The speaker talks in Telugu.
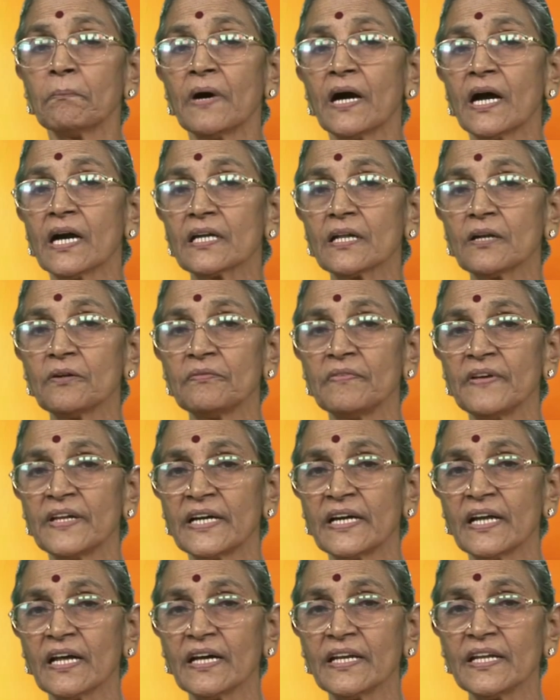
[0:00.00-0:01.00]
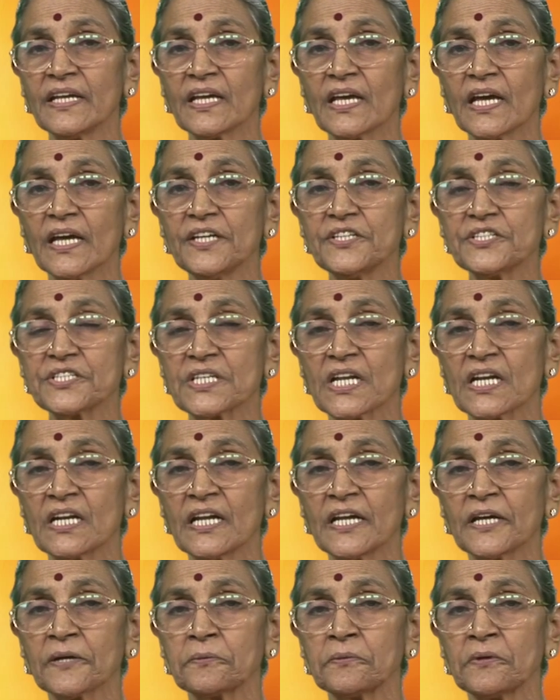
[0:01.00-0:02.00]
మాటలు వినడానికే ఇష్టం
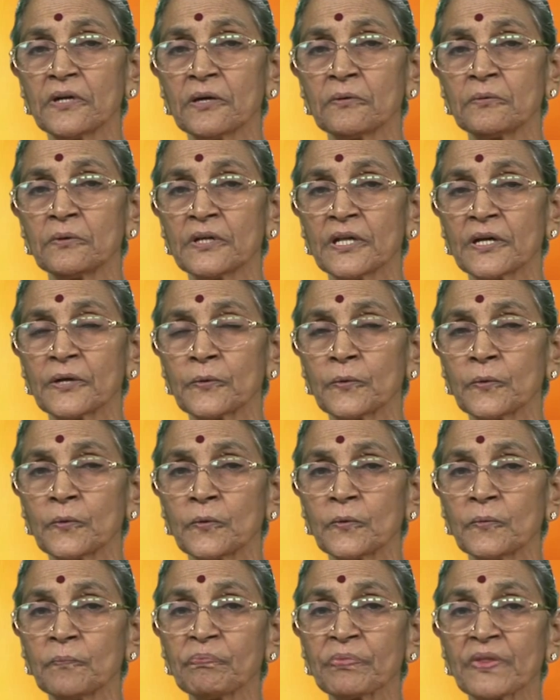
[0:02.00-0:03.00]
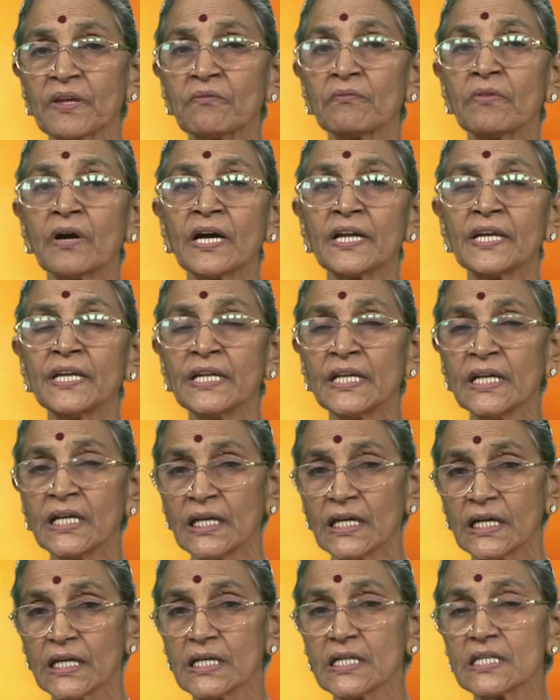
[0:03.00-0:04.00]
లేకుండా ఉంటారో వారిని
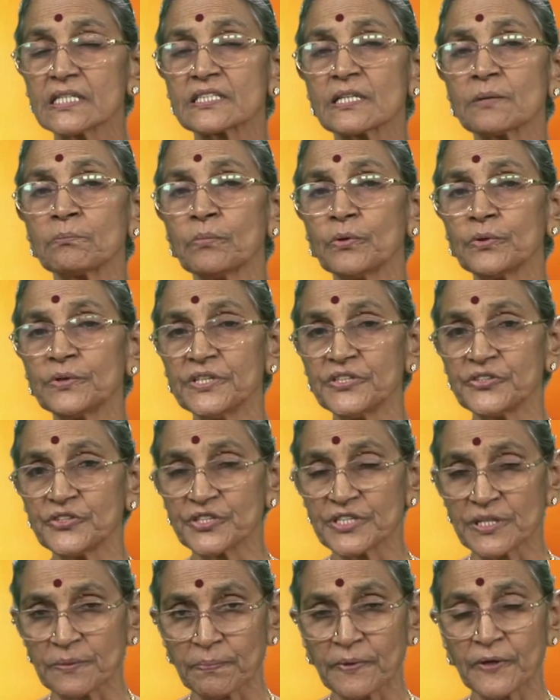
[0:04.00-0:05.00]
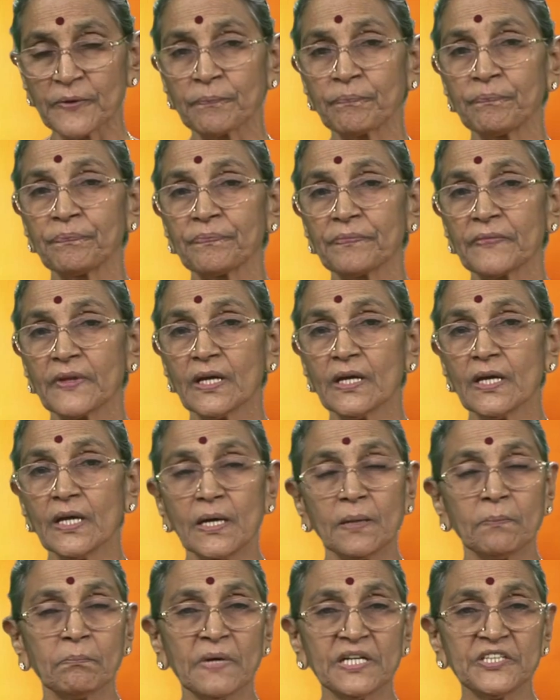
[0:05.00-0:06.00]
సంబోధించి చెప్పడం
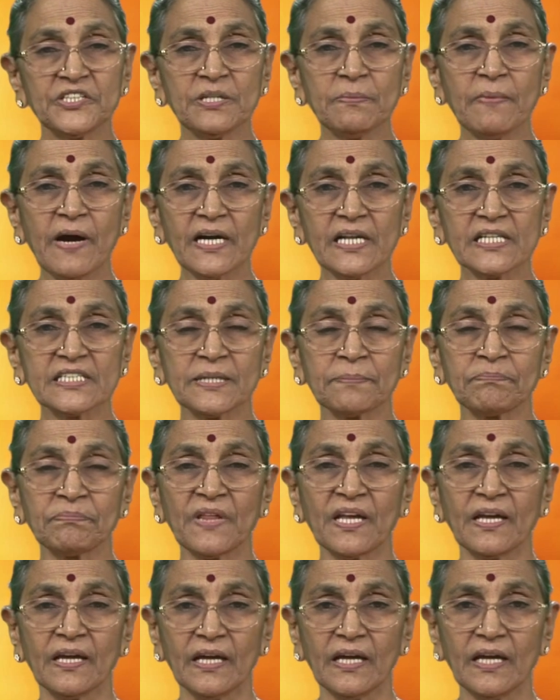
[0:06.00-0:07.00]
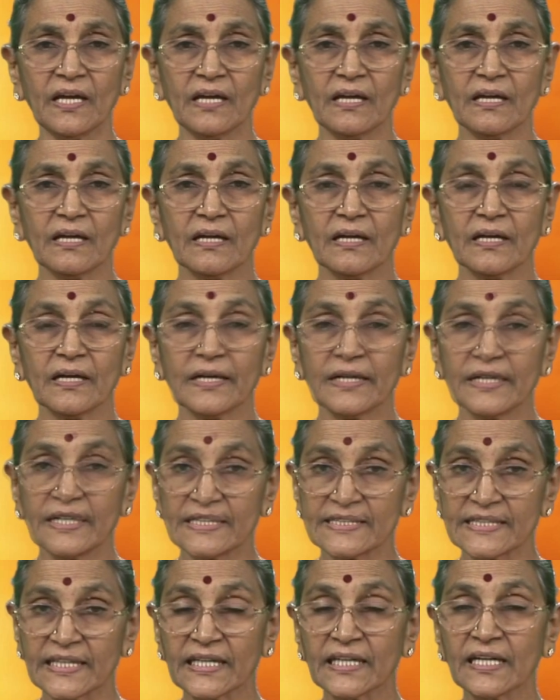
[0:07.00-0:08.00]
మంచి మాట చెప్తే
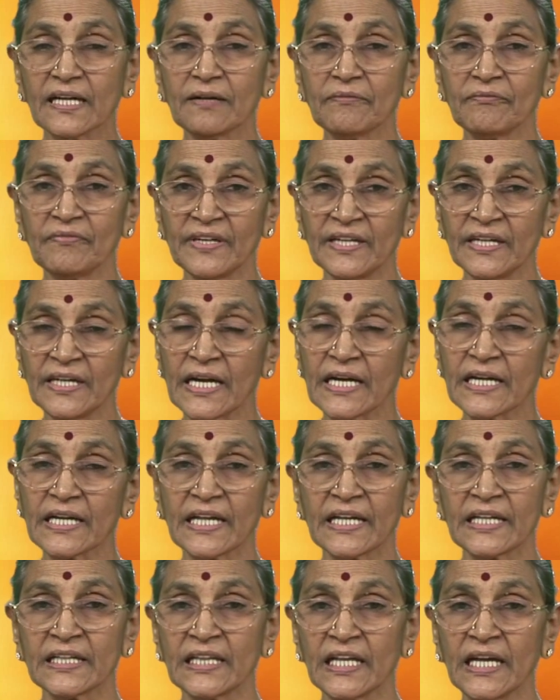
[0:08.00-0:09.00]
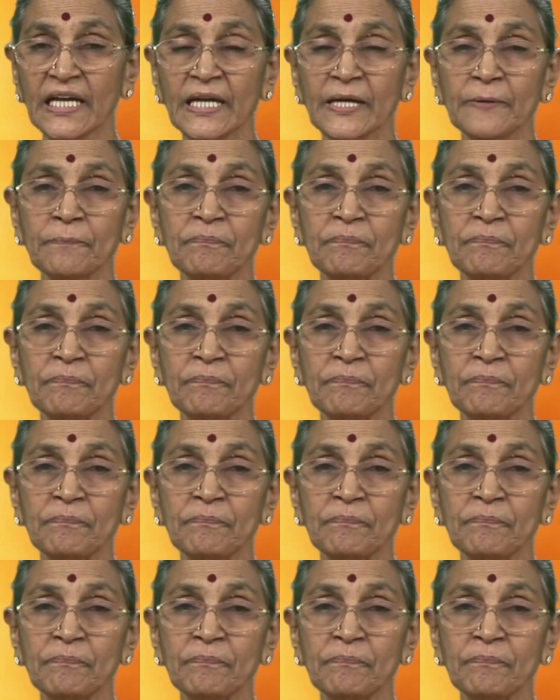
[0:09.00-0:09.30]
నిజంగా విన్నట్టయితే